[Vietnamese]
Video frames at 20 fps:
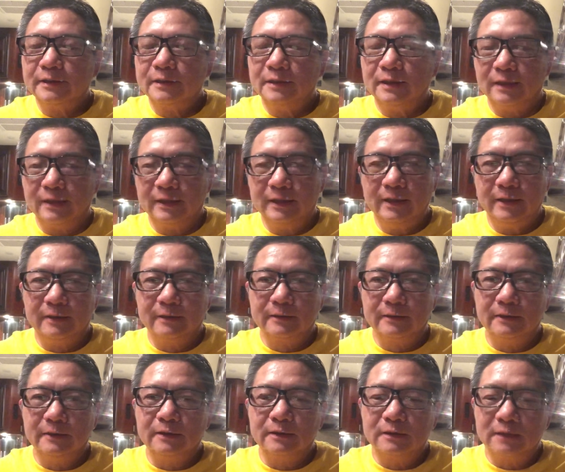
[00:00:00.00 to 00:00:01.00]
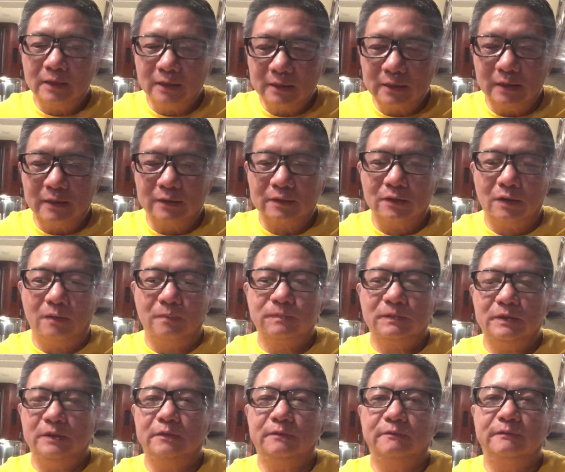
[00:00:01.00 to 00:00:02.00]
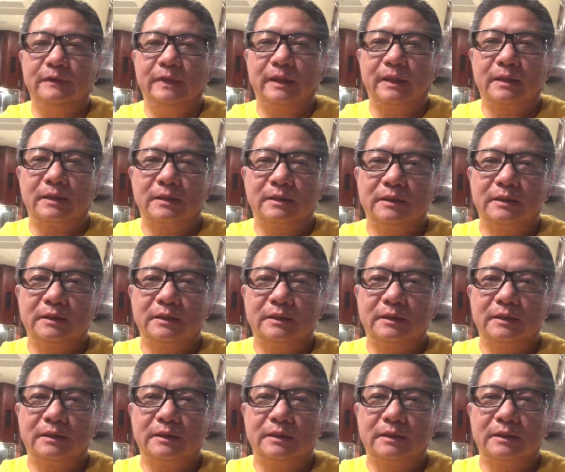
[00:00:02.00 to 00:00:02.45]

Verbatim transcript: là cái hiện tượng rất là tốt cho nước việt